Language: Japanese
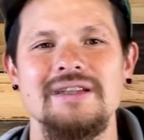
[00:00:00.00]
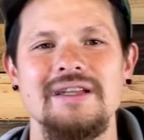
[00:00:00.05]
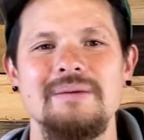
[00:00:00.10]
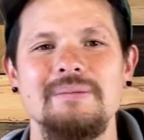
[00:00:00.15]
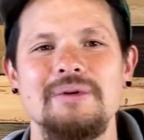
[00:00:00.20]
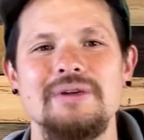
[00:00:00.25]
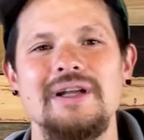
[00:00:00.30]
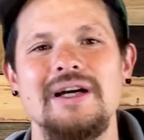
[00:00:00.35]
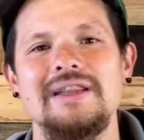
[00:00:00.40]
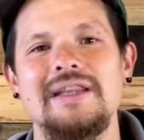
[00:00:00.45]
で
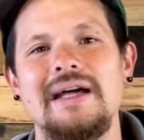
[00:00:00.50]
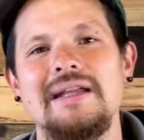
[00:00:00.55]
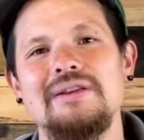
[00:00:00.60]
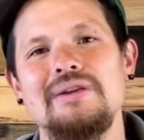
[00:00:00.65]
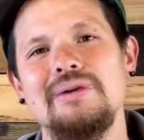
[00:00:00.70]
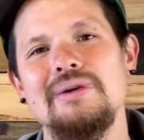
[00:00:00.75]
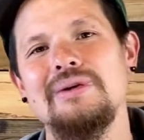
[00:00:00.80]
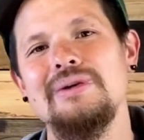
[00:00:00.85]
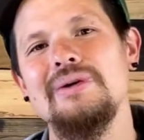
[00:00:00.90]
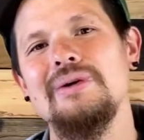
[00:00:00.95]
もナタン
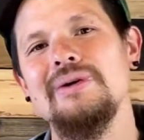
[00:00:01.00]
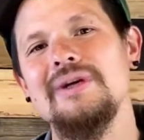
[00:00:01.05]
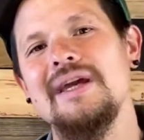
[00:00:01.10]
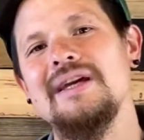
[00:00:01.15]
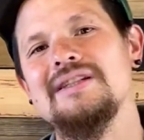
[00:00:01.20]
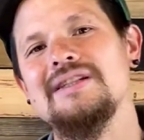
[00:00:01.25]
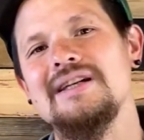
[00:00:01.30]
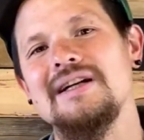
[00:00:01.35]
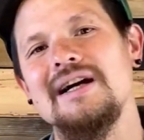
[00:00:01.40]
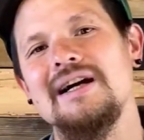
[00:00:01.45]
という預
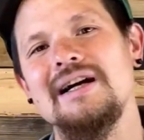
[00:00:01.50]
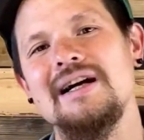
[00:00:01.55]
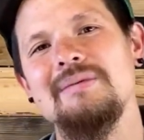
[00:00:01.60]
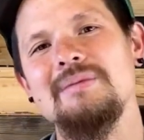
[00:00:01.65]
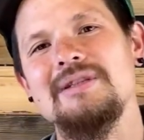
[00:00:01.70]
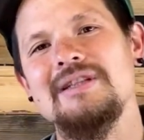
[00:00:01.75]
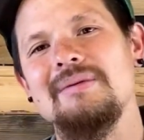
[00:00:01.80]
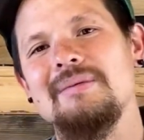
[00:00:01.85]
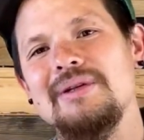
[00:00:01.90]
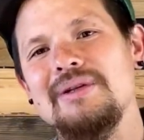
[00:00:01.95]
言者が神
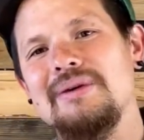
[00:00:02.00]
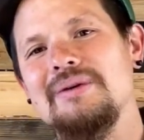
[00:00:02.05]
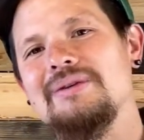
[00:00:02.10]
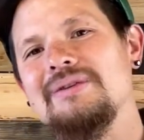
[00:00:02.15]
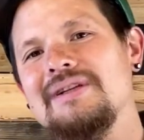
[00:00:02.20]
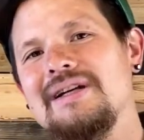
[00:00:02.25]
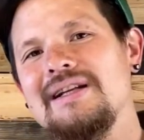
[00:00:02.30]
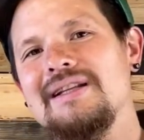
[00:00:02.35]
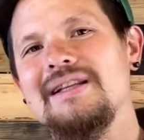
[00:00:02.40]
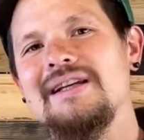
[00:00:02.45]
様に送
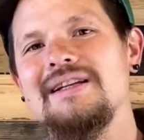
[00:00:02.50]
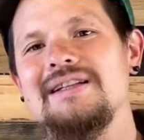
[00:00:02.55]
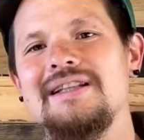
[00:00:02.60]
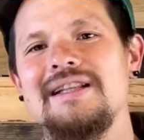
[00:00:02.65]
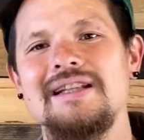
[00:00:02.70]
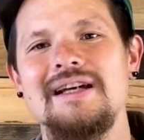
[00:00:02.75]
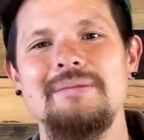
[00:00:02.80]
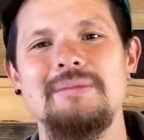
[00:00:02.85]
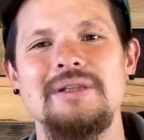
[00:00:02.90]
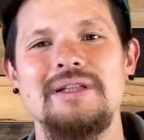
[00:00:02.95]
られてきて
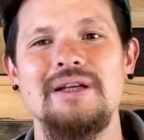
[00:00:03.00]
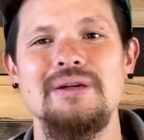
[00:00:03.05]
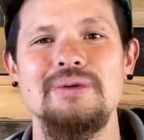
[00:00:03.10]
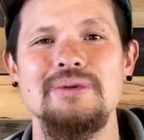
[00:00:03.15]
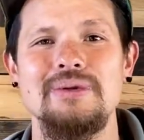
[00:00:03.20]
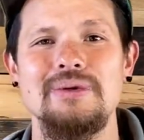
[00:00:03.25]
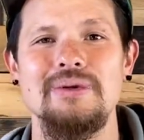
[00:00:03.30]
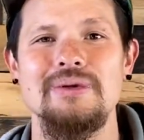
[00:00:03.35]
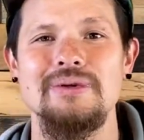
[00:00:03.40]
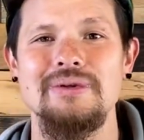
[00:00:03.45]
ダビデの
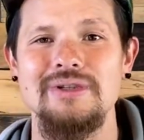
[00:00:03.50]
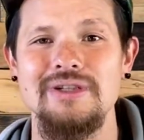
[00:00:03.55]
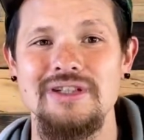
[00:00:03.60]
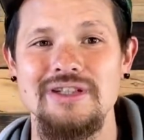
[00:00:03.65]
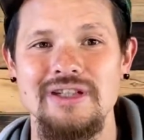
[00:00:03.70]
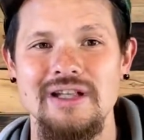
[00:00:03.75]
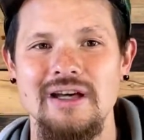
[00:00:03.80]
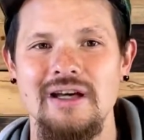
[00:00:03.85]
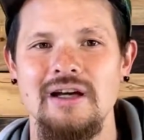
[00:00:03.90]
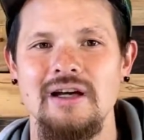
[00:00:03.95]
ところに来
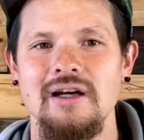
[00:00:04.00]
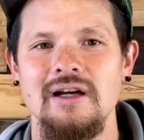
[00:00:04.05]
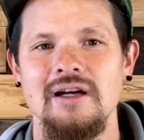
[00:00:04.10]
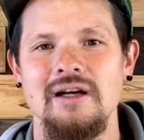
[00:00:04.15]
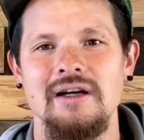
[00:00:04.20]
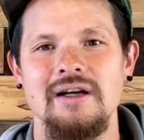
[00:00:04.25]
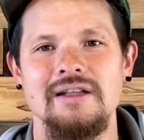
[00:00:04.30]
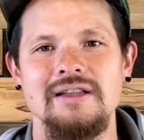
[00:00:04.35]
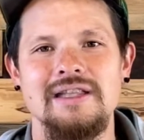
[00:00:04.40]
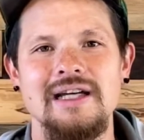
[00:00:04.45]
て、
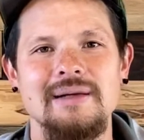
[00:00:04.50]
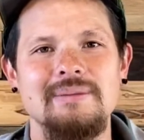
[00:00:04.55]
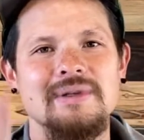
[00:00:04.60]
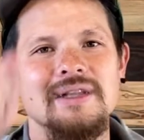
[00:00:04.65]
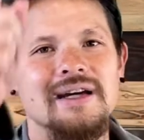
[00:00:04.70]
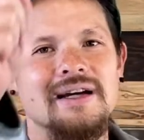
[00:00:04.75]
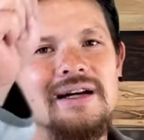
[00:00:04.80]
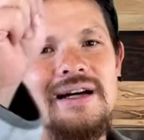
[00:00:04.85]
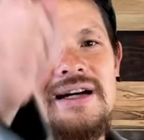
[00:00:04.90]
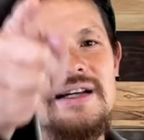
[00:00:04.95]

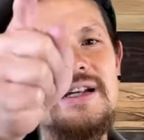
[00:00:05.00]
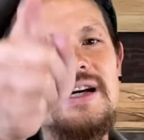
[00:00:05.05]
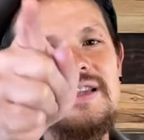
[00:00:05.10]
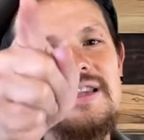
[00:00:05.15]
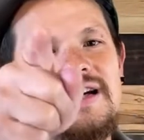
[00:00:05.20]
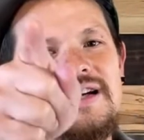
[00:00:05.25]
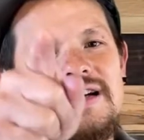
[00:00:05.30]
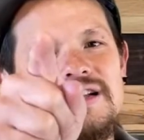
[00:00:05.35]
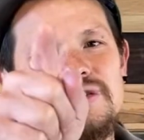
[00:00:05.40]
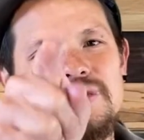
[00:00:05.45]
ダビデ、あな
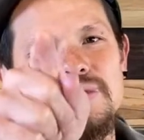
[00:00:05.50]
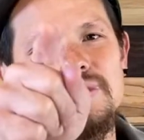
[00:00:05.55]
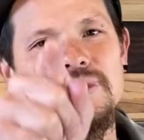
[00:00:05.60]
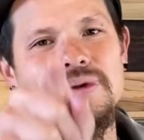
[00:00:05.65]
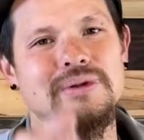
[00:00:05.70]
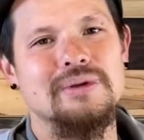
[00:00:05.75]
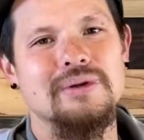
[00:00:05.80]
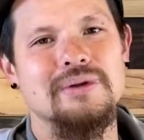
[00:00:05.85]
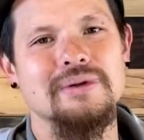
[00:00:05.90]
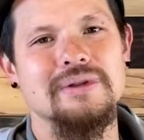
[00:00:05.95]
たがその
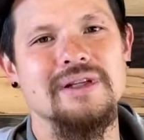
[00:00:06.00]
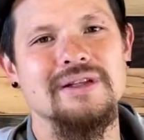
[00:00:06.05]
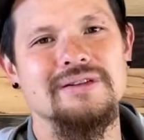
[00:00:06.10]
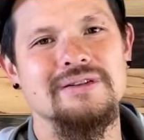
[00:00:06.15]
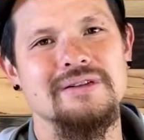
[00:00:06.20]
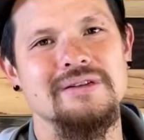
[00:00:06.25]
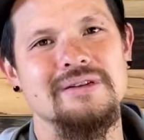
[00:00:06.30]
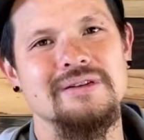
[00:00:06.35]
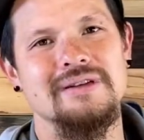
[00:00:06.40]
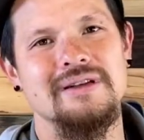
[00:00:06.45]
男で
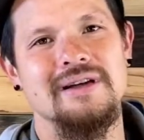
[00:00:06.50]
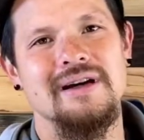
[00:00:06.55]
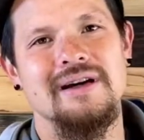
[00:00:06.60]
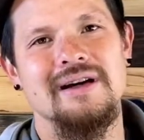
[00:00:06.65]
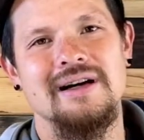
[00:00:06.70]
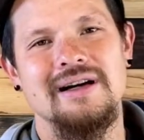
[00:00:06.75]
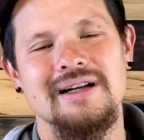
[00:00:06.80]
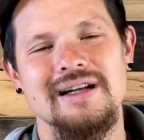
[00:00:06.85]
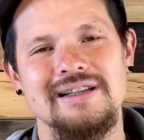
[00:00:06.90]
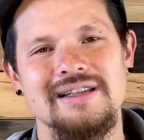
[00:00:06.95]
すよ。
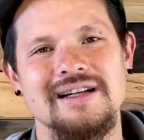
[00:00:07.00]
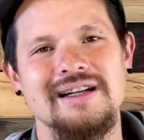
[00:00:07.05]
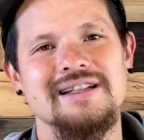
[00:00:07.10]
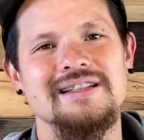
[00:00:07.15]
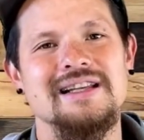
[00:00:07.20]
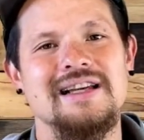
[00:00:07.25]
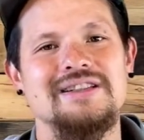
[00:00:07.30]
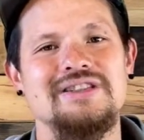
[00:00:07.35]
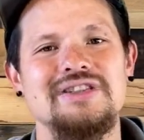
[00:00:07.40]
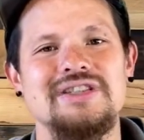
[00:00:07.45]
あなたが
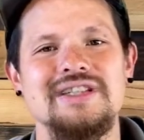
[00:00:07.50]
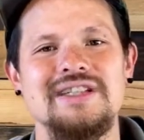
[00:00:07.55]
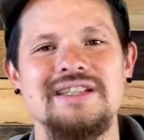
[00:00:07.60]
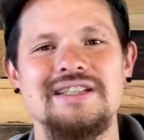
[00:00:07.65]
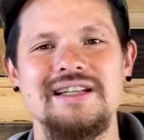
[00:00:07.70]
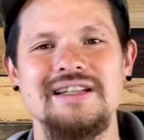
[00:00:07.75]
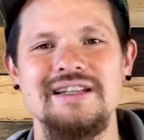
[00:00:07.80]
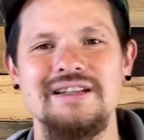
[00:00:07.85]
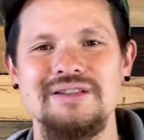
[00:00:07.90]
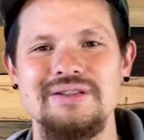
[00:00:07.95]
殺人
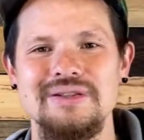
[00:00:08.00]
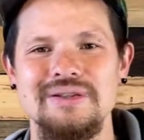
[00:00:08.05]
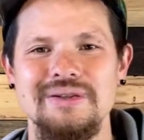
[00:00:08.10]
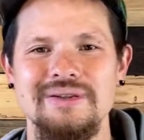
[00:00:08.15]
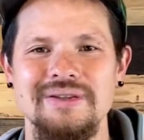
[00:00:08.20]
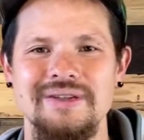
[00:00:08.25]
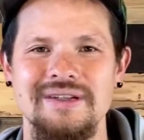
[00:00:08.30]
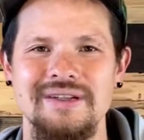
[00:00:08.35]
者ですよ。